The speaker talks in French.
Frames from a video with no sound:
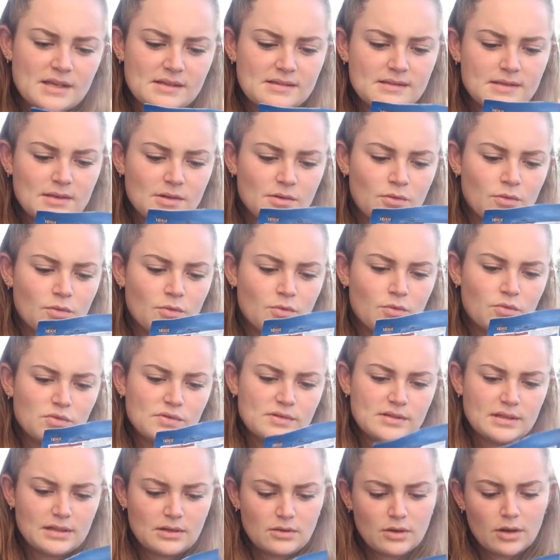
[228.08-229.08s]
Et c'est au goût,
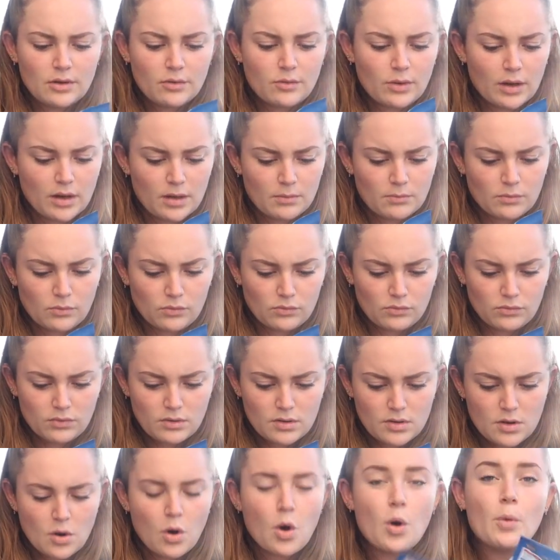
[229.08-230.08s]
c'est quoi, quoi comme goût
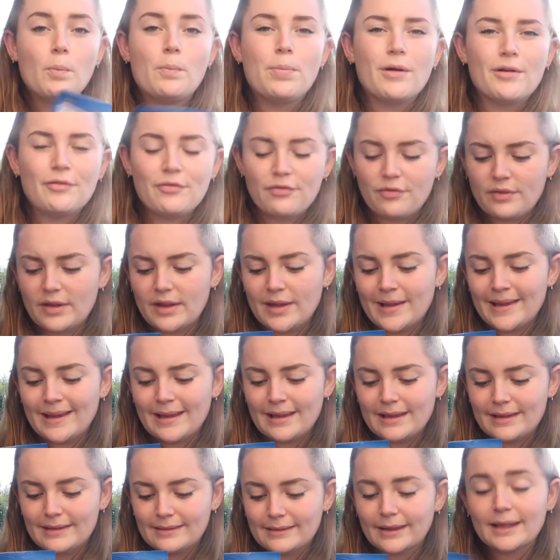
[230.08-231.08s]
Au bœuf et
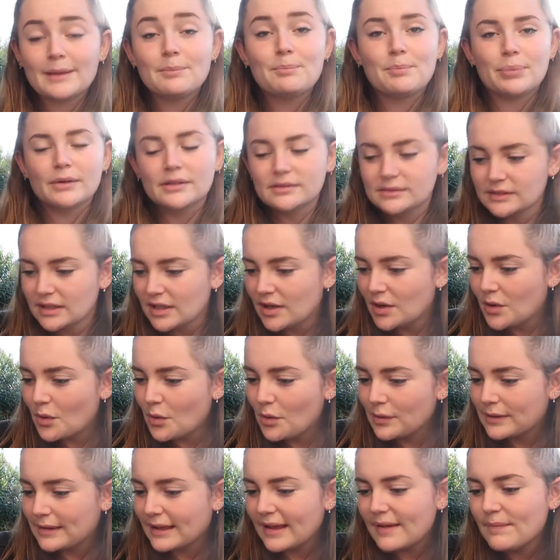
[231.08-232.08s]
tripes
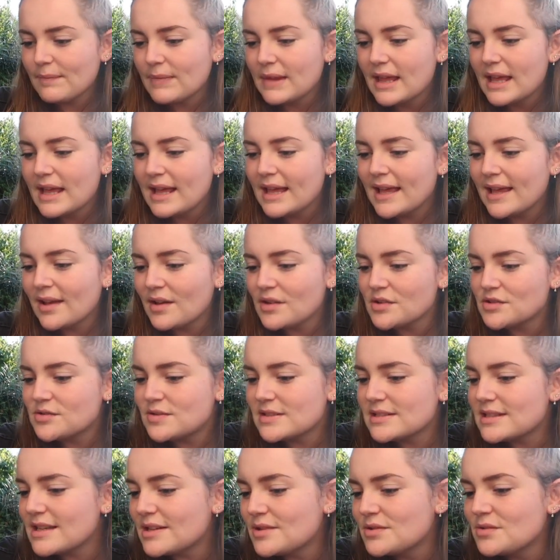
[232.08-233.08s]
ok. Et
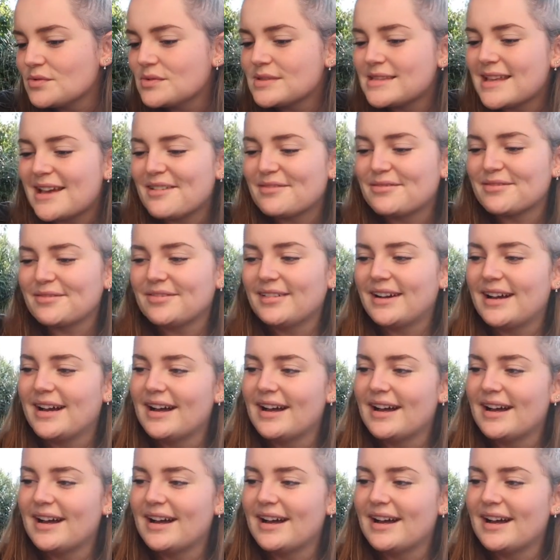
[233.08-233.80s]
ensuite nous avons